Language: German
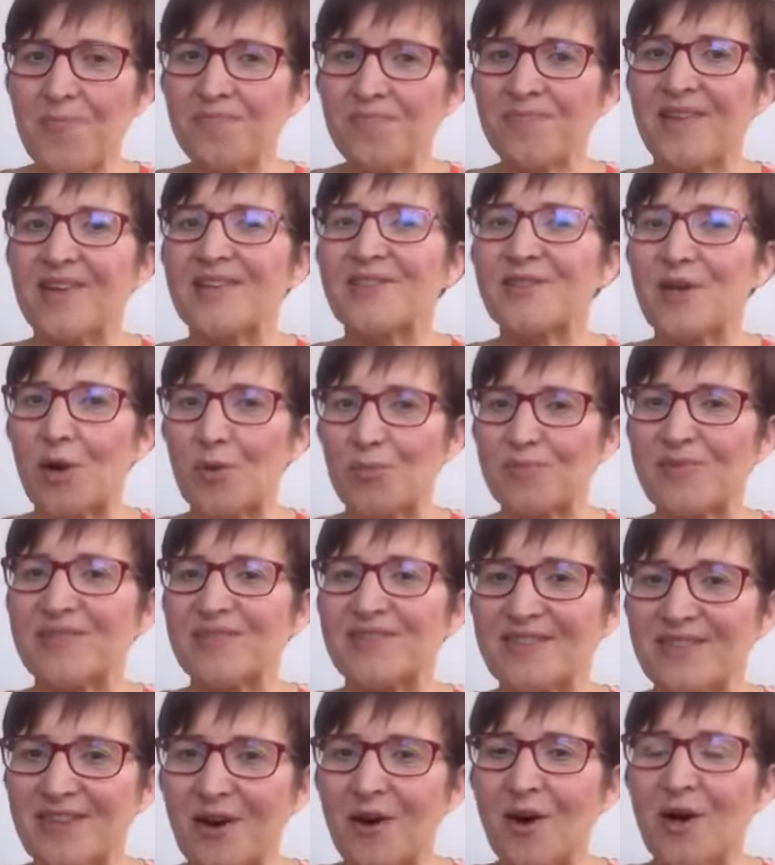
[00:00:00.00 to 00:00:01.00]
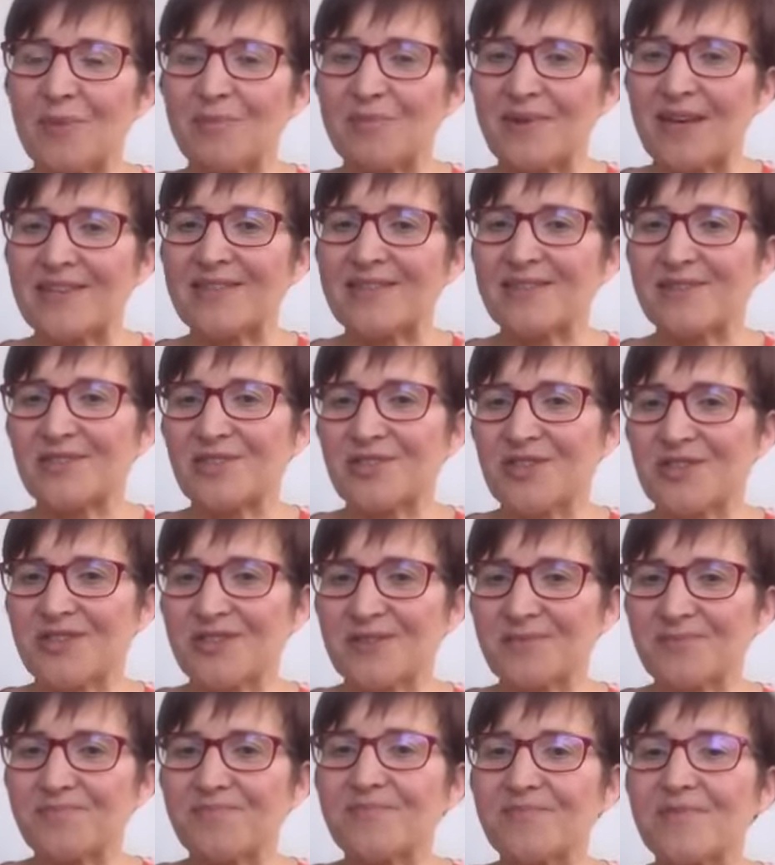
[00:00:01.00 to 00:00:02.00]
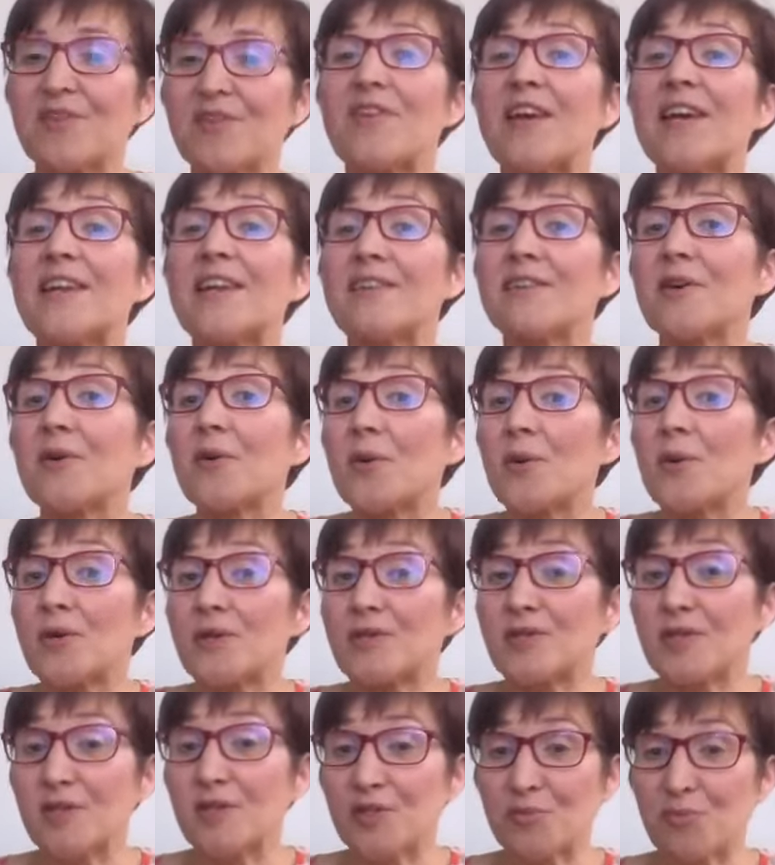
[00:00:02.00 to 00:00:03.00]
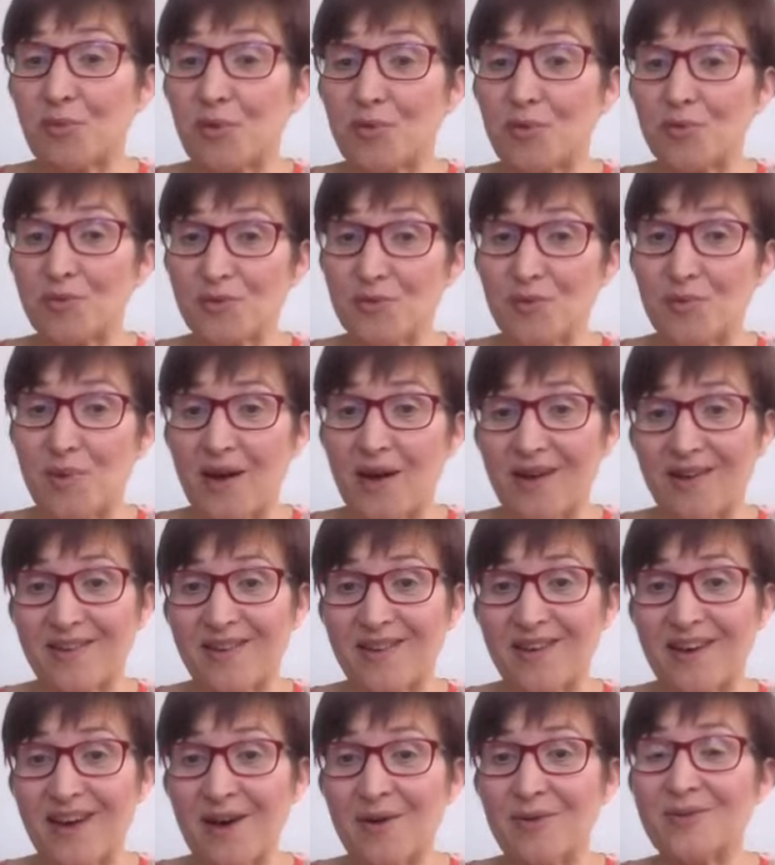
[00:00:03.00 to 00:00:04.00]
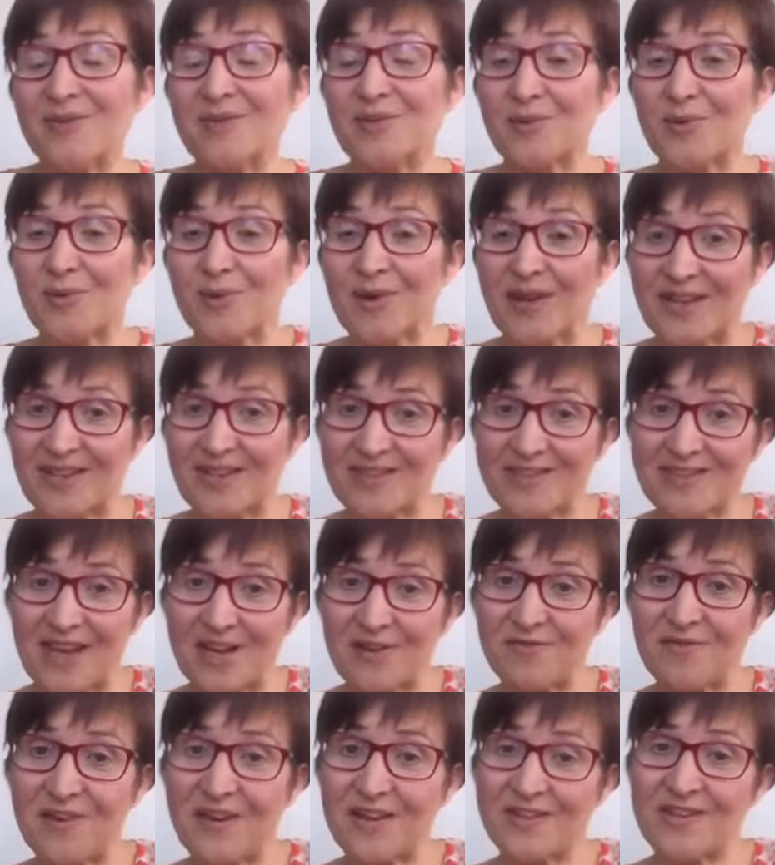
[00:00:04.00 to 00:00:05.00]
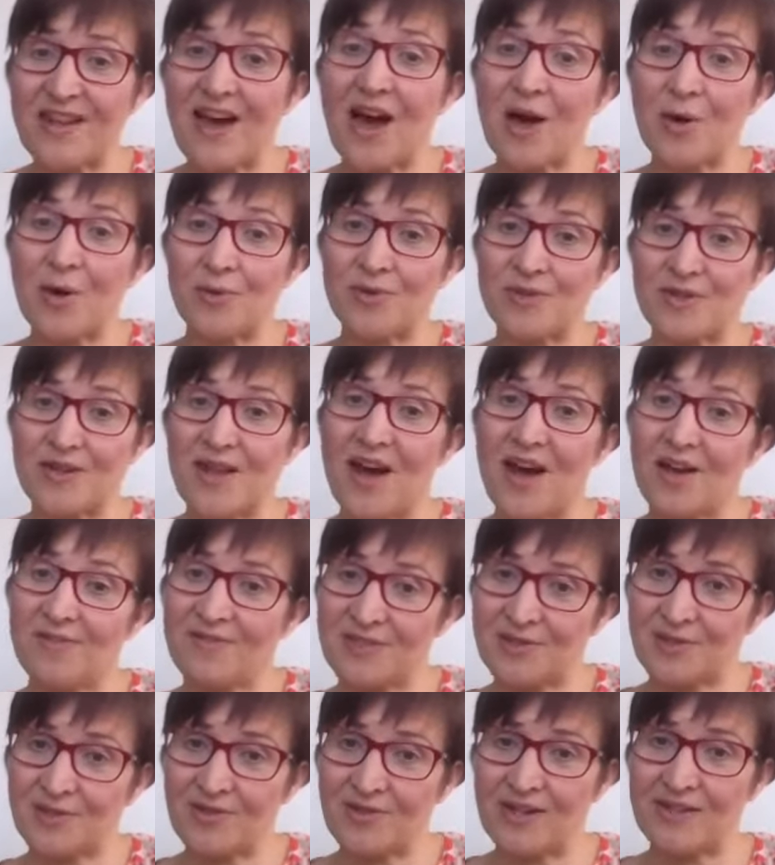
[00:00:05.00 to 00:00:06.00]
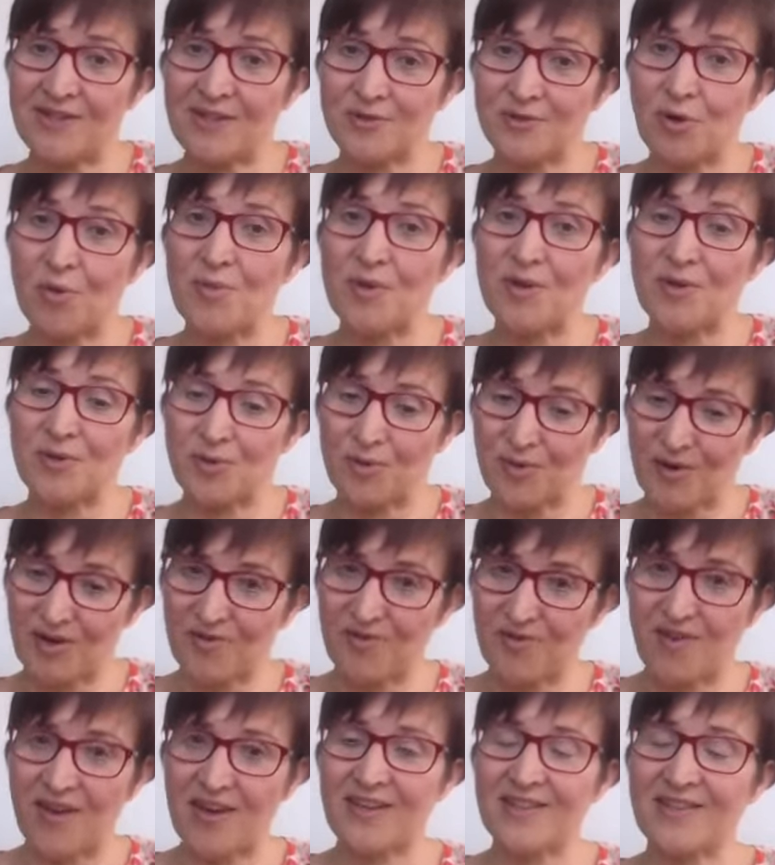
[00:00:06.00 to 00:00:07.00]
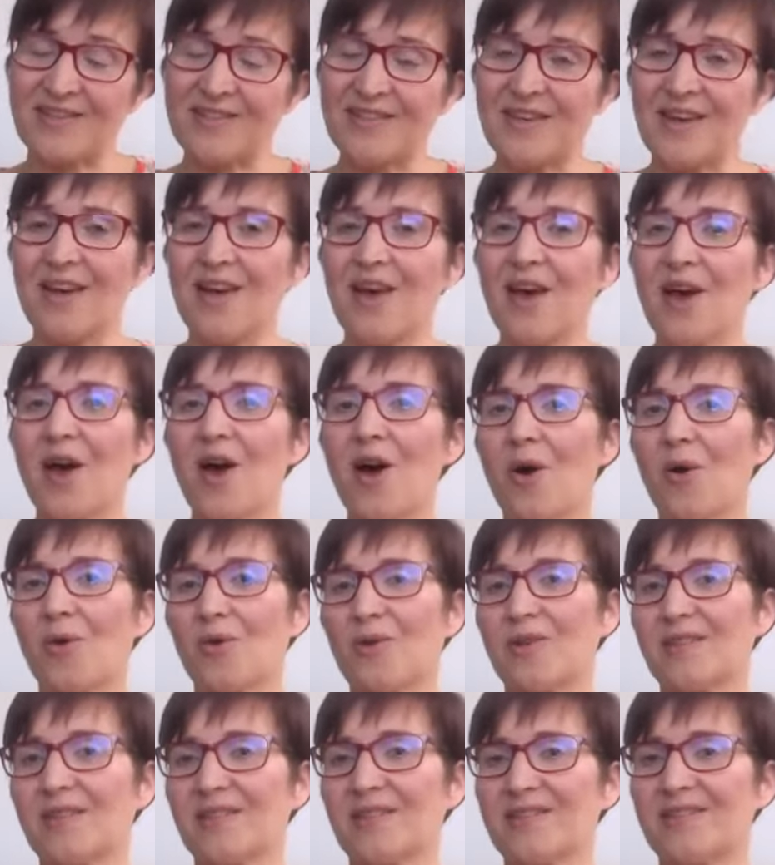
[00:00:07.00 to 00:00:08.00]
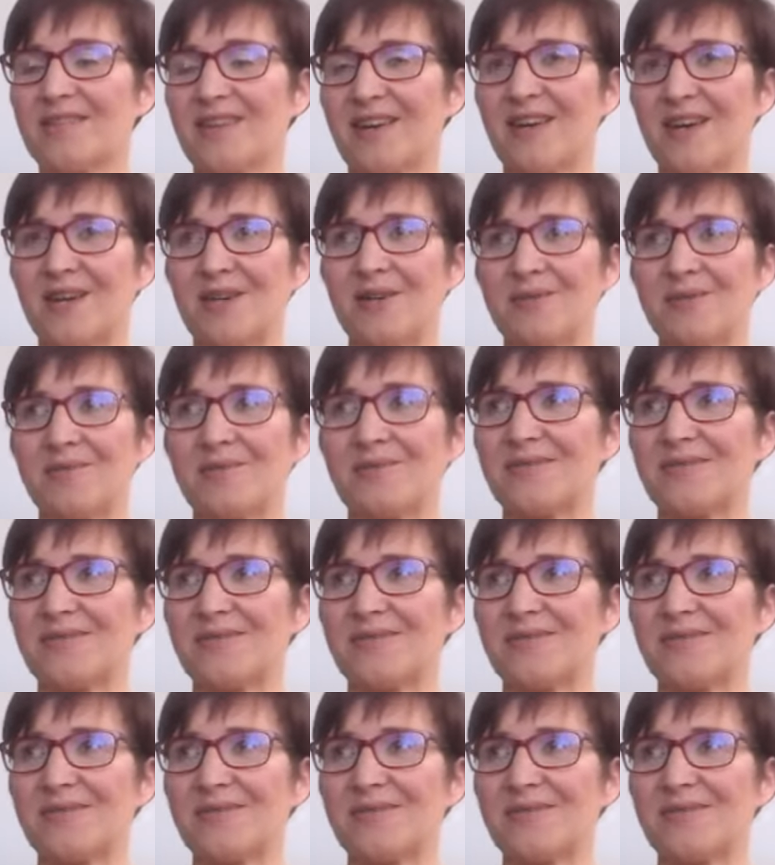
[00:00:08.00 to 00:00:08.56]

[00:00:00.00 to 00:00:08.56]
Dann traut man sich auch im nächsten Schritt vielleicht einen größeren Sprung zu machen. Ja, und mhm. so geht es einfach nach und nach, wie so ein kleiner Domino-Effekt. Und äh,